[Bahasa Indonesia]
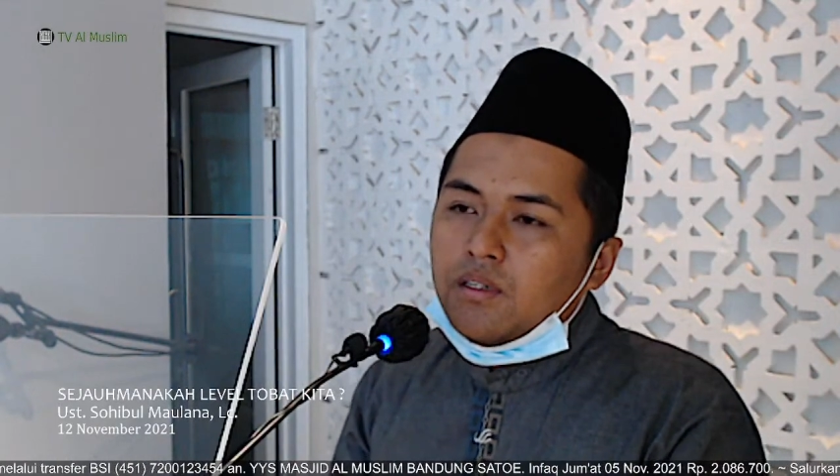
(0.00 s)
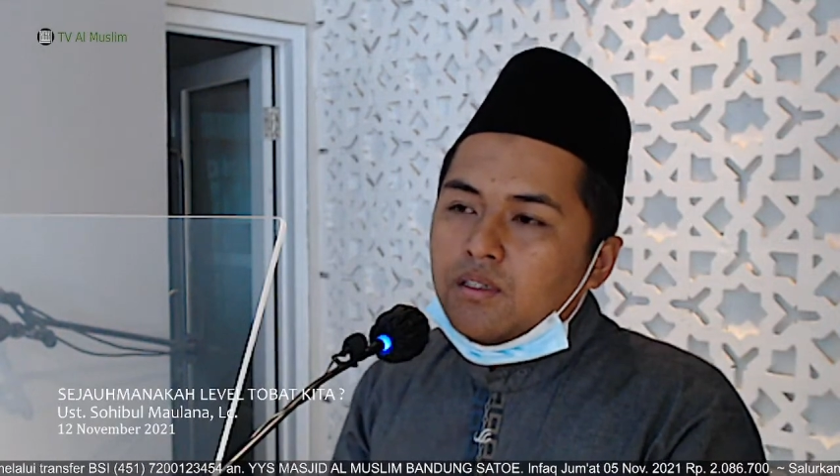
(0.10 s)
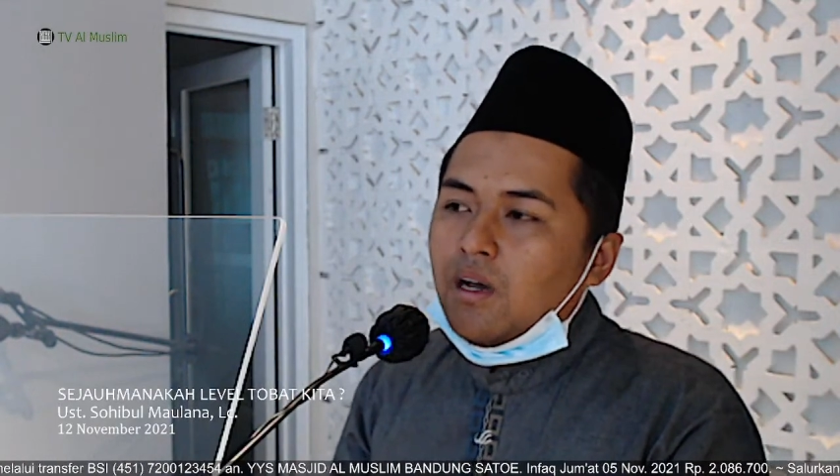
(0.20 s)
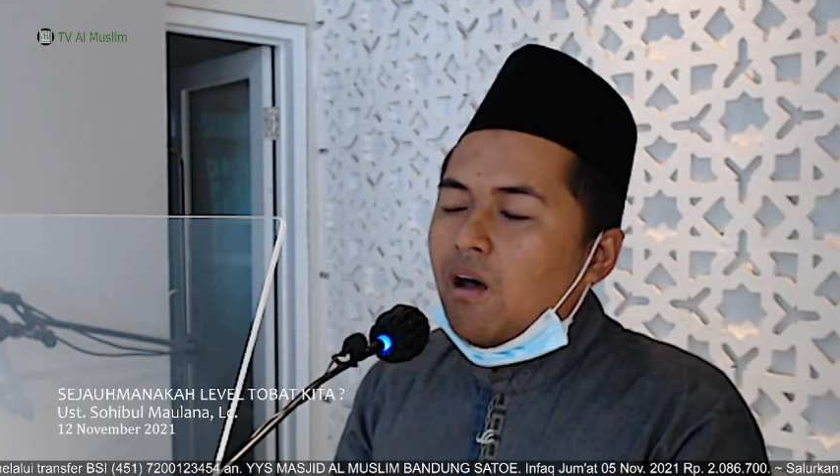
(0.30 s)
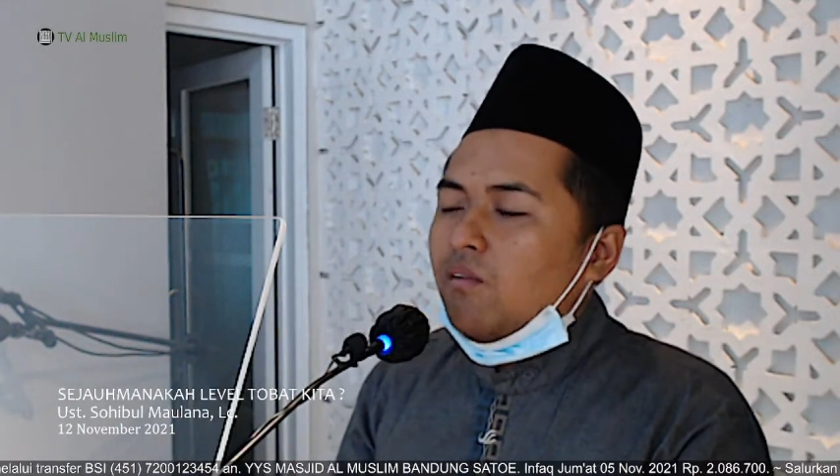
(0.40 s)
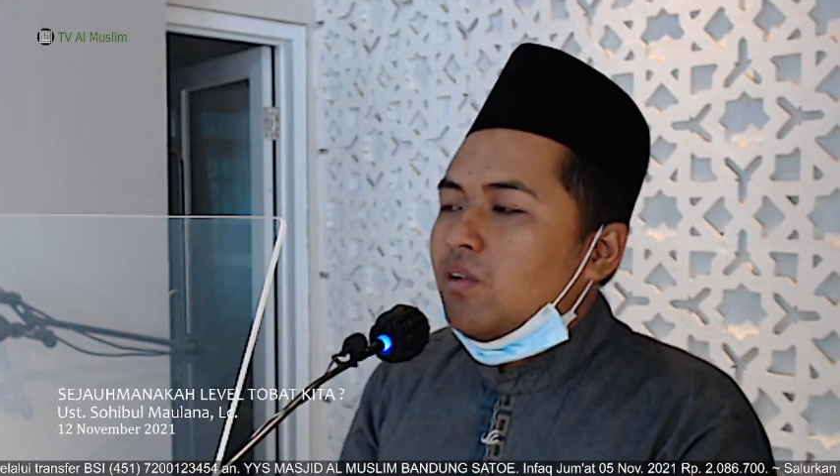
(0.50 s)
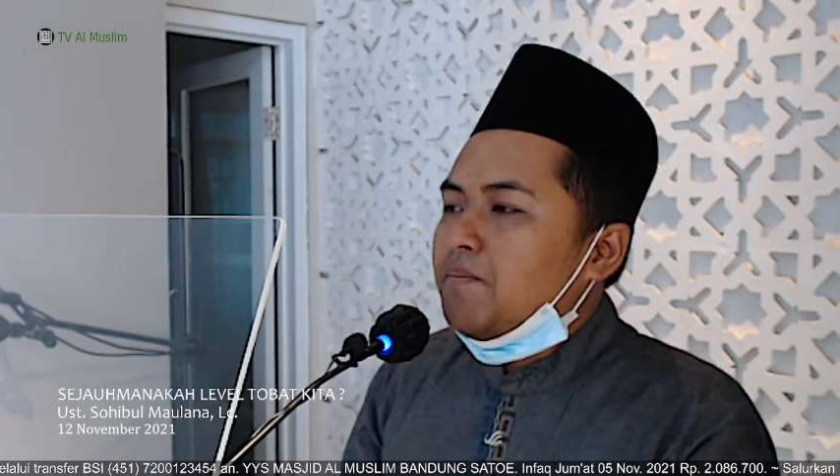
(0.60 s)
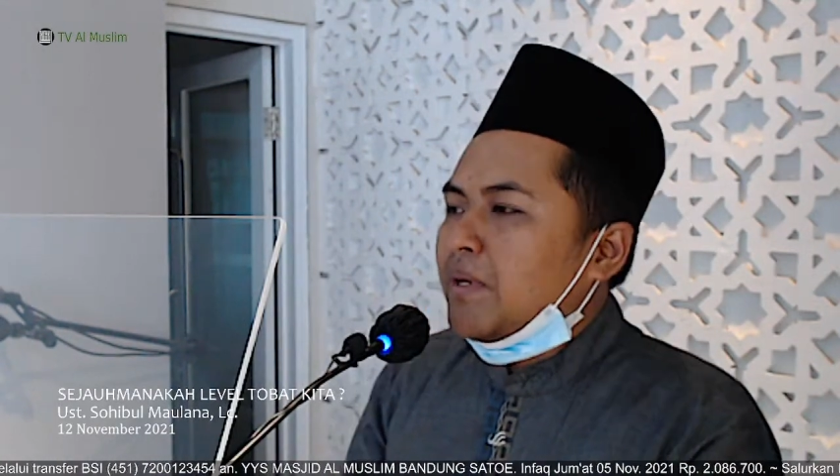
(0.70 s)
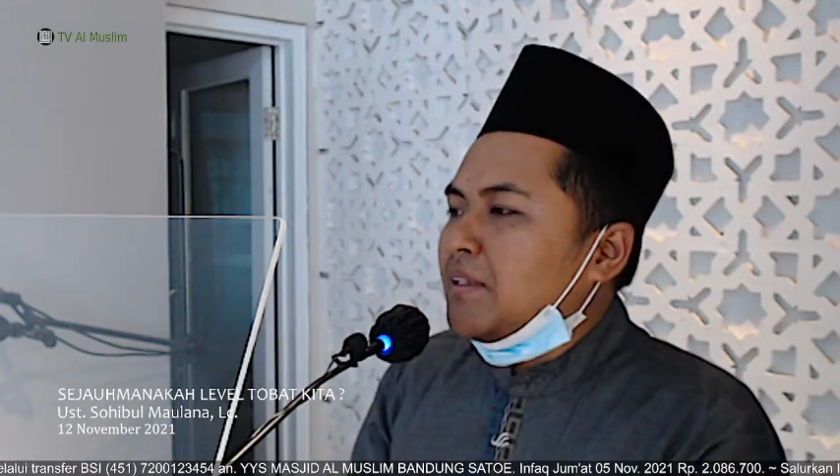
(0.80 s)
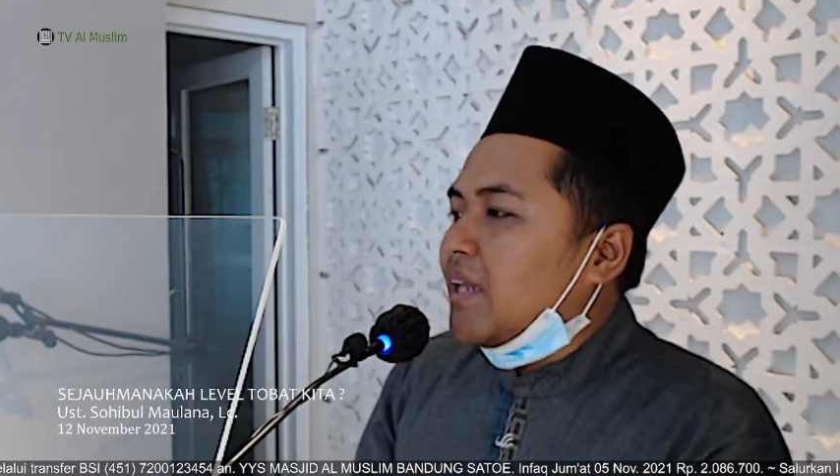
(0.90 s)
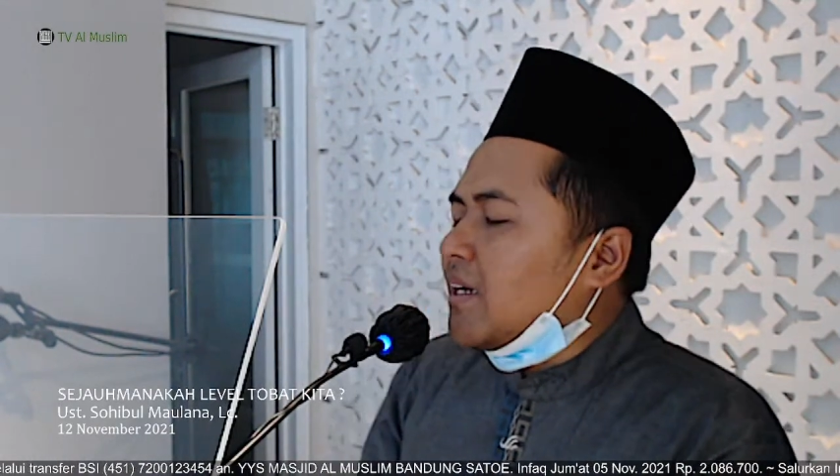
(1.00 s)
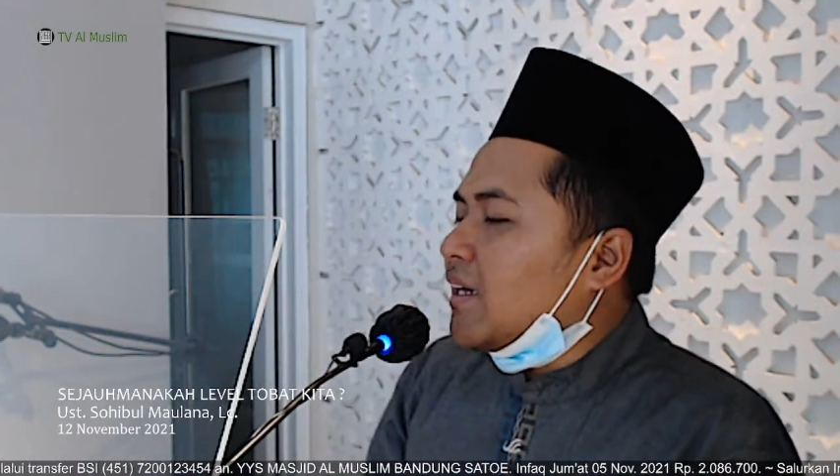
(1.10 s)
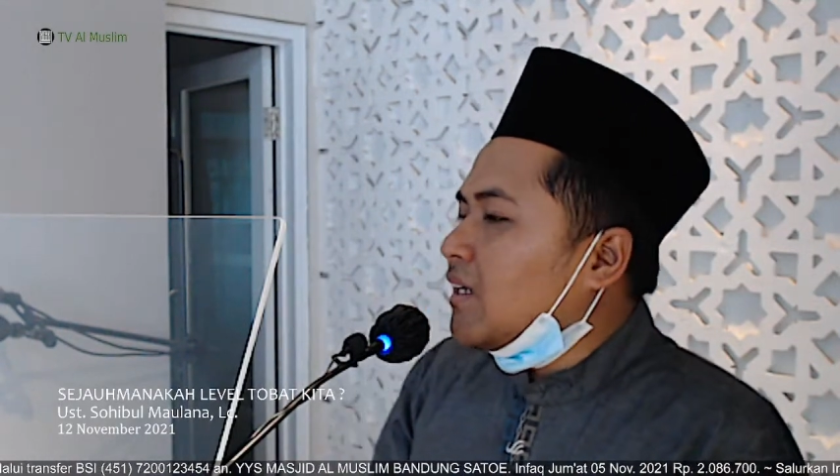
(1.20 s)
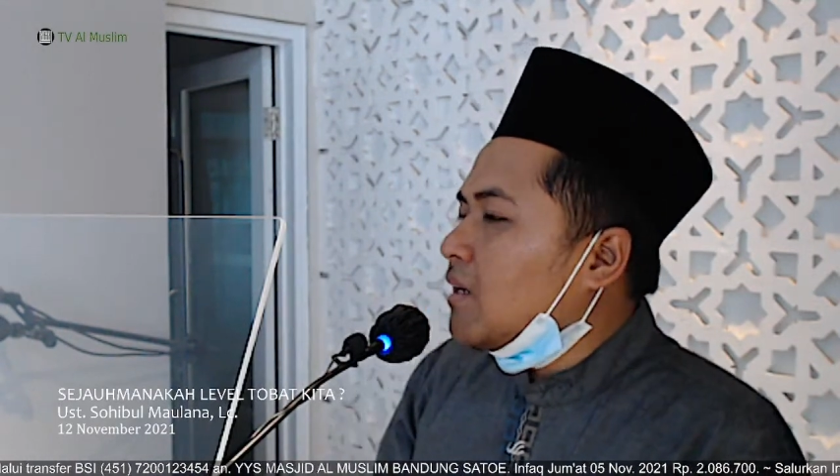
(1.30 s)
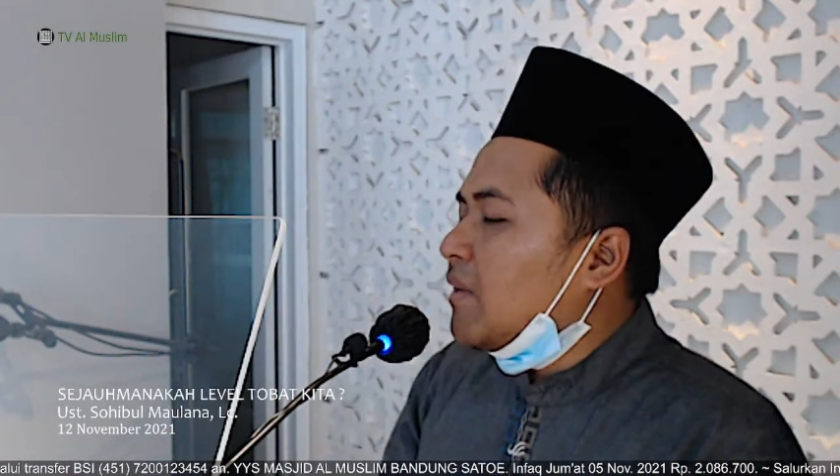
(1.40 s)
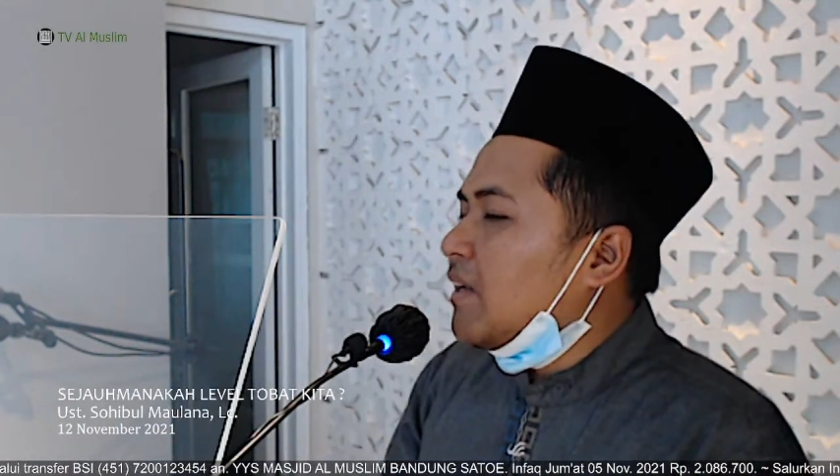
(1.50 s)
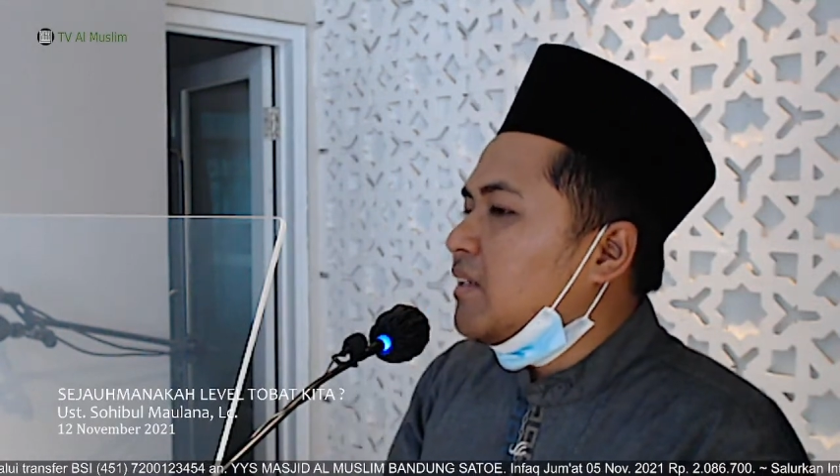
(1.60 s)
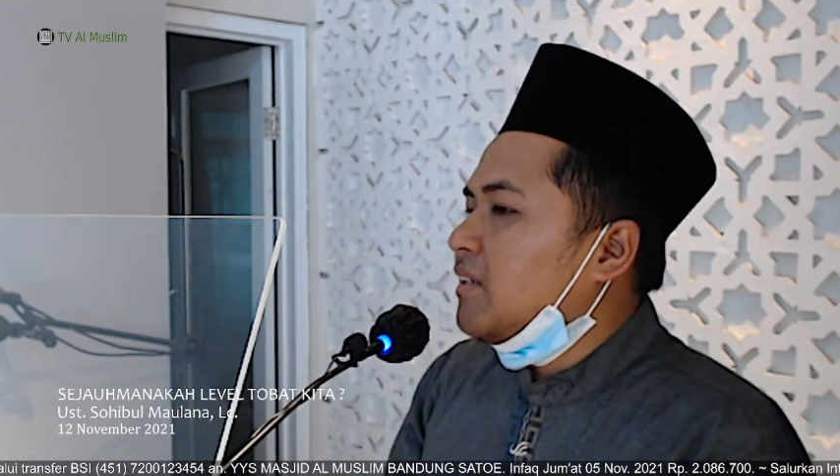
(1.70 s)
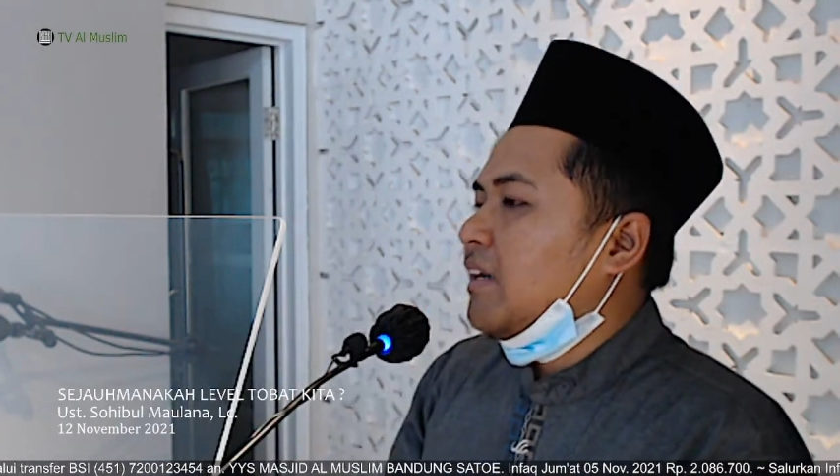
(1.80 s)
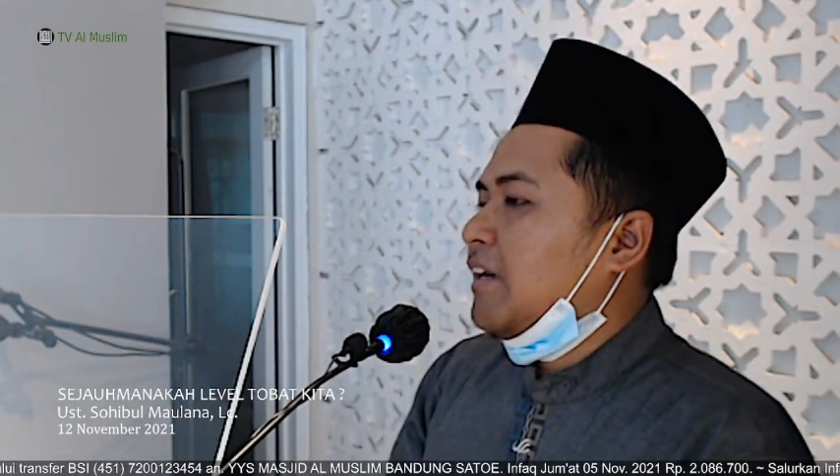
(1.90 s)
yang Allah perintahkan kepada
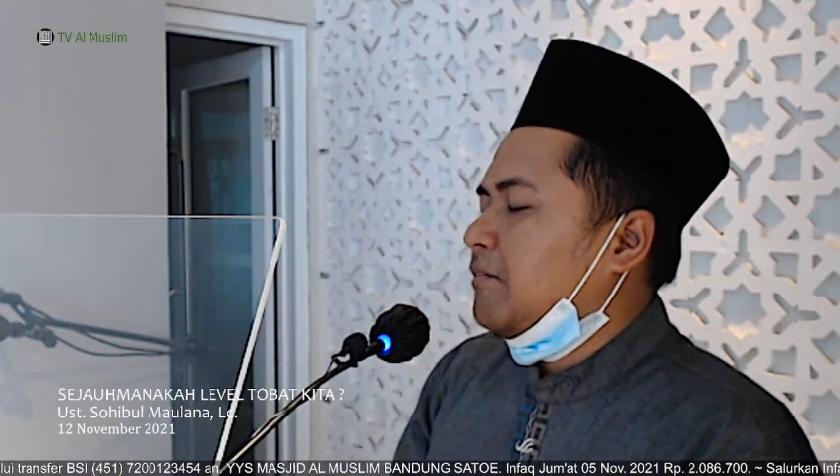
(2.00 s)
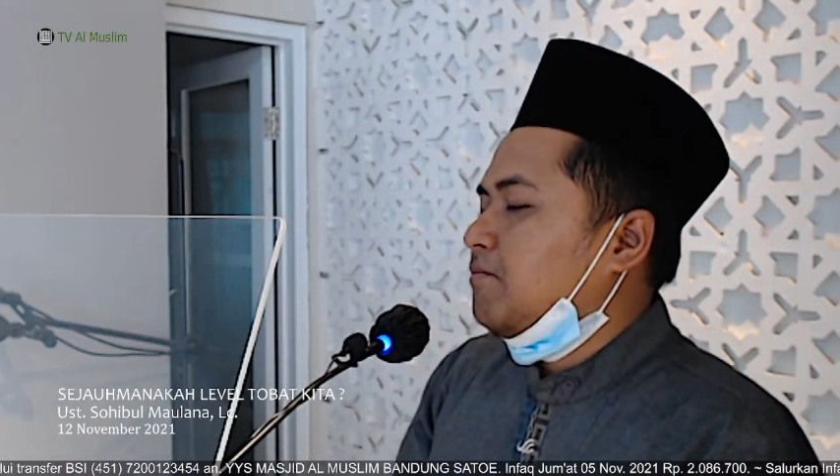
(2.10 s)
kita